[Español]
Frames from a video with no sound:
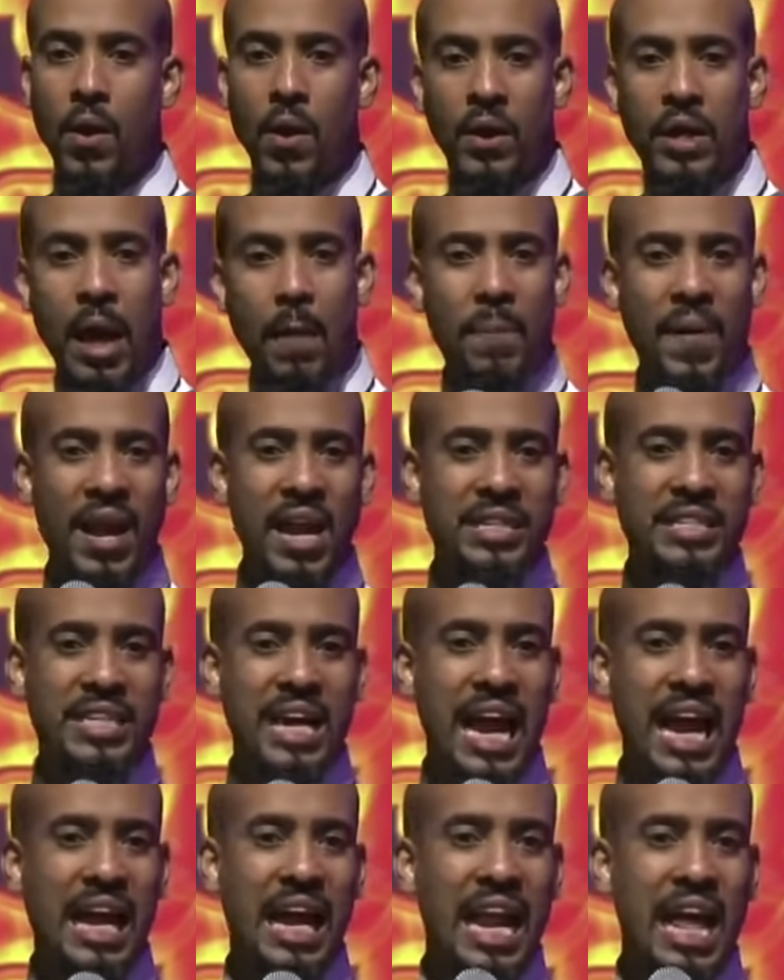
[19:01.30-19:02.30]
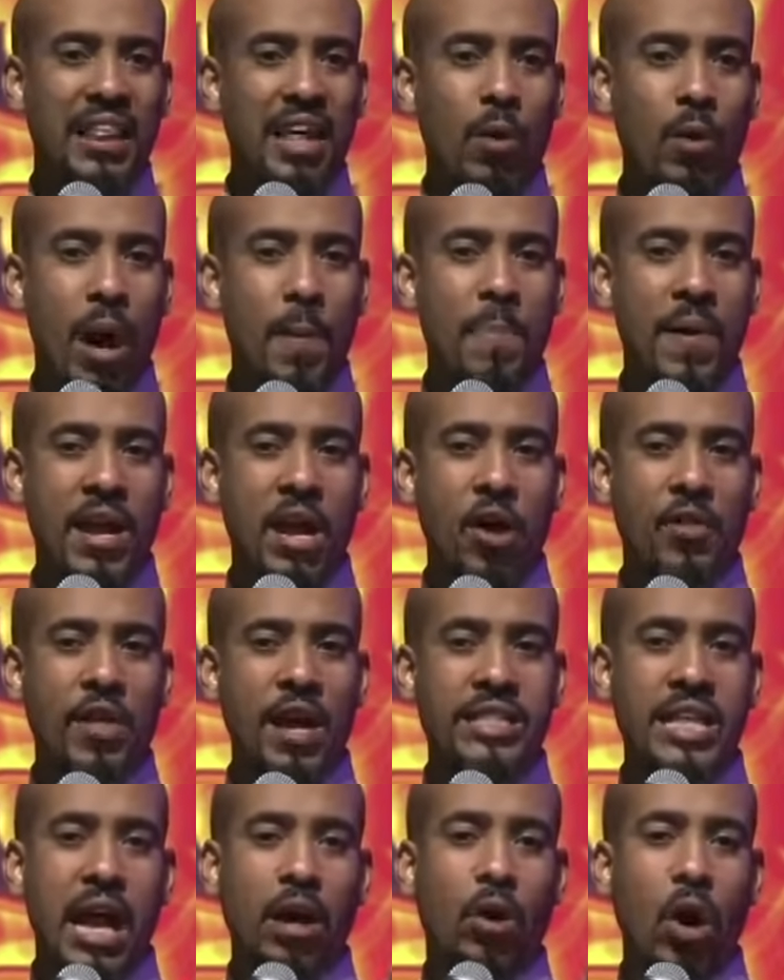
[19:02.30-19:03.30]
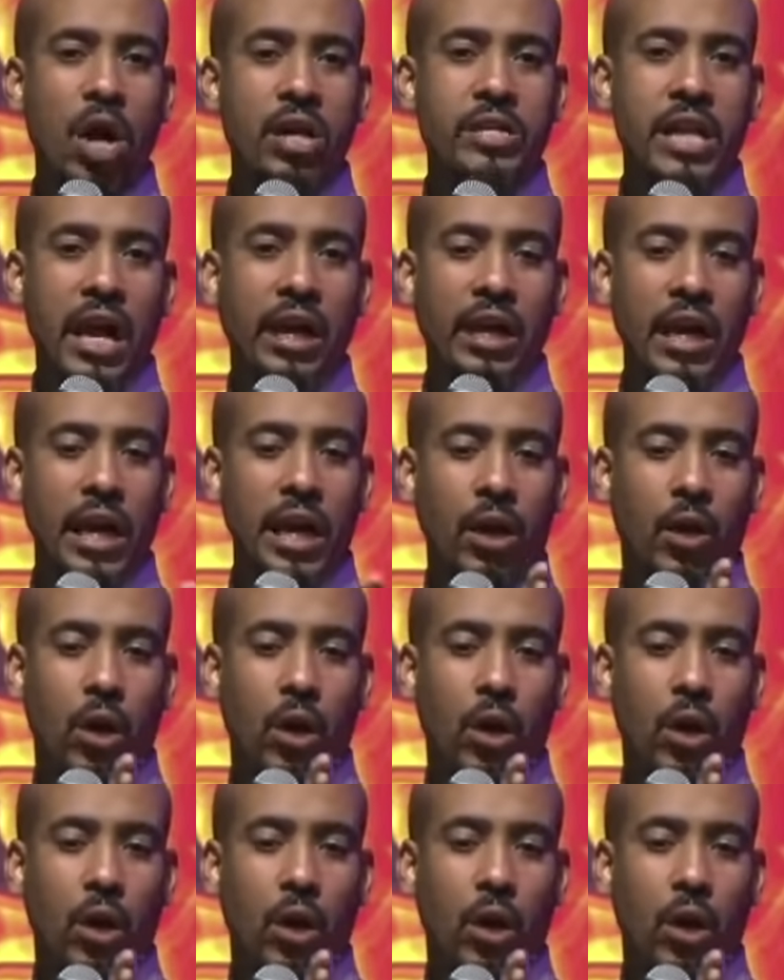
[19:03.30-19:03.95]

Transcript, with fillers: Que pareciera que le digo al periodista, corta aquí,